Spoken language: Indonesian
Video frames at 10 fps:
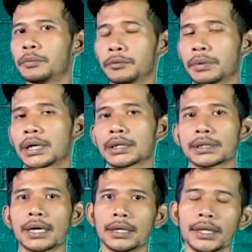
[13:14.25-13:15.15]
pun pernah ke
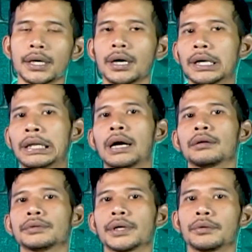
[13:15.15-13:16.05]
sana ya nggak
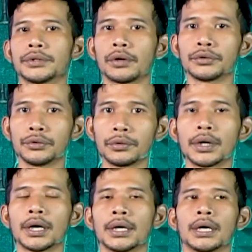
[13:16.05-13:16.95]
terlalu jauh-jauh juga